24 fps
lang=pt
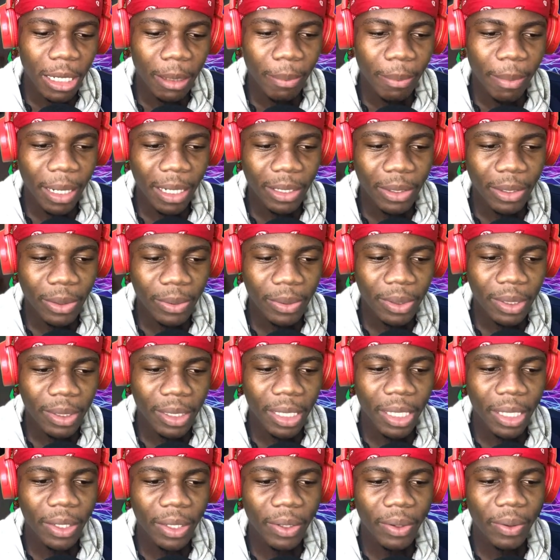
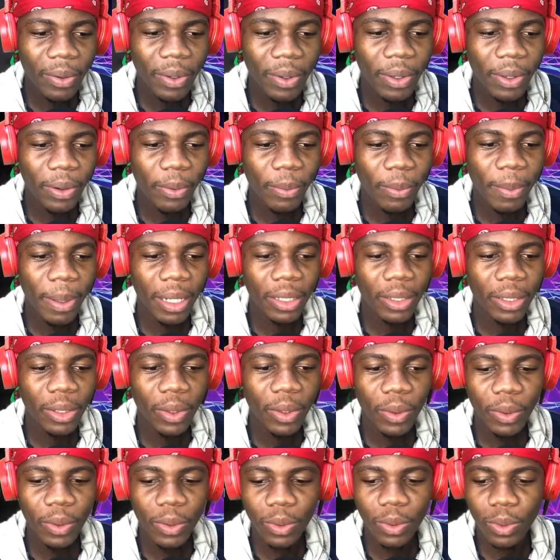Matozinho e o
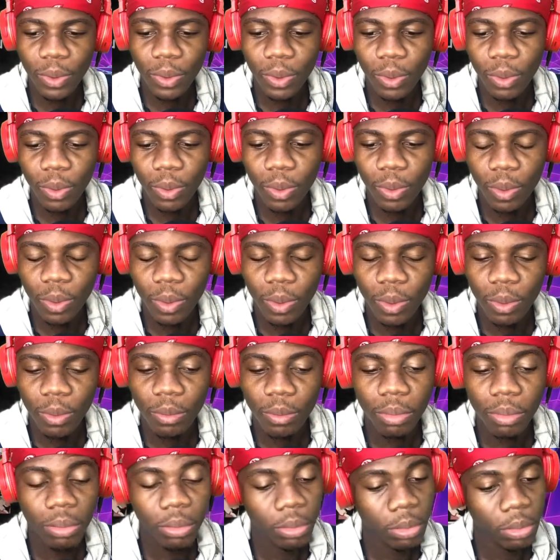Matoso.
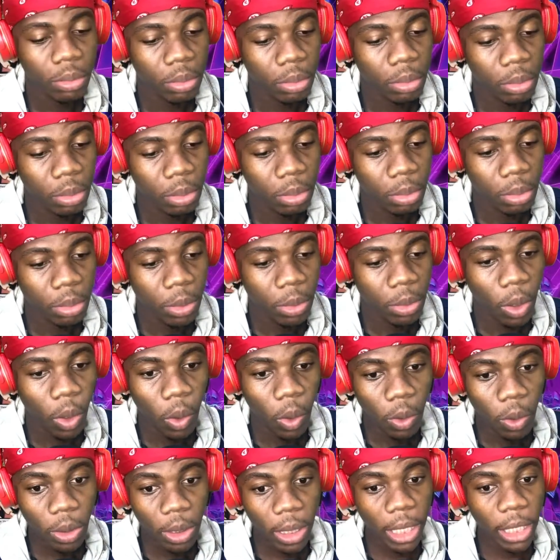
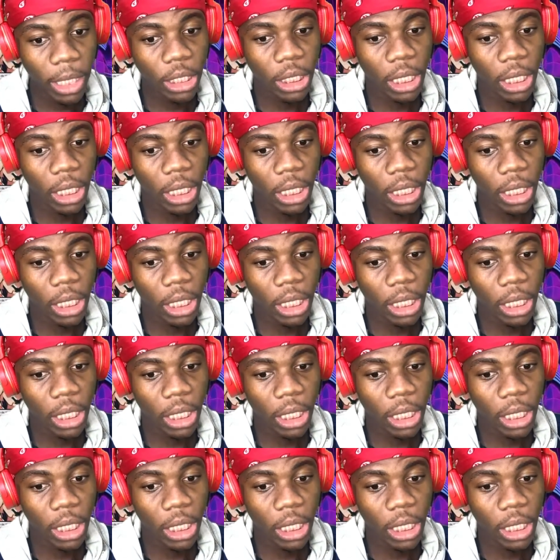Ou três